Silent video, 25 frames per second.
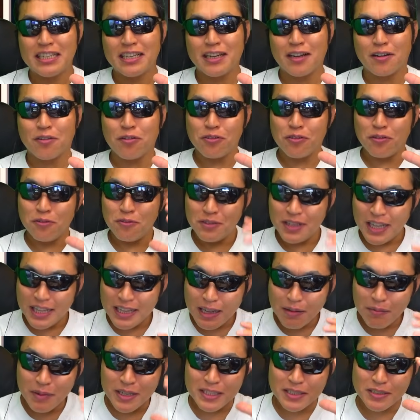なんかこの腕
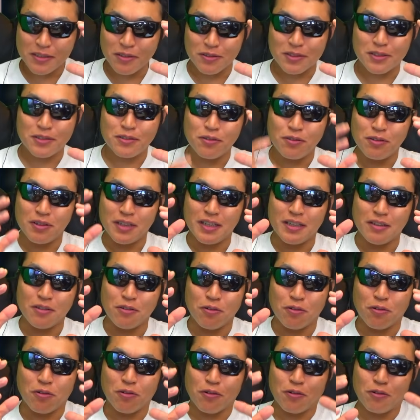試しとストーリー
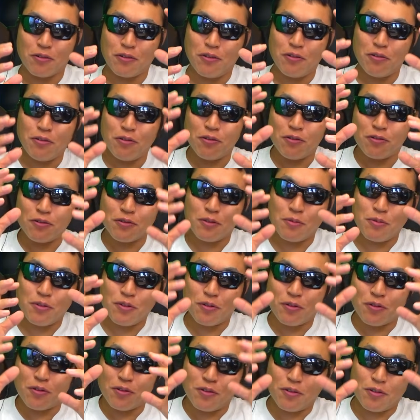をこう、両方とも
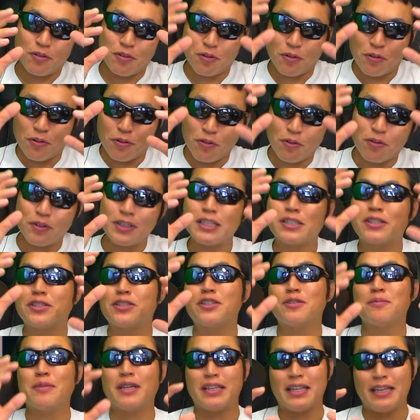こう、交互に
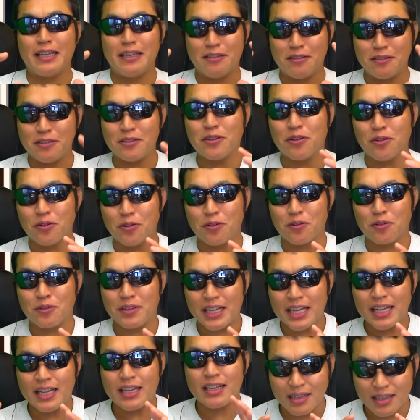進めていくよう
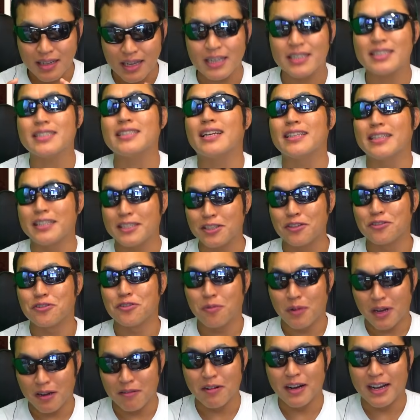な感じなんですよ、
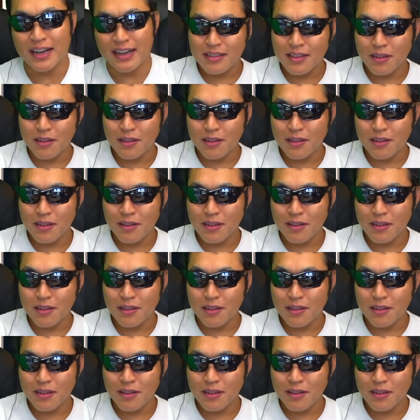序盤は。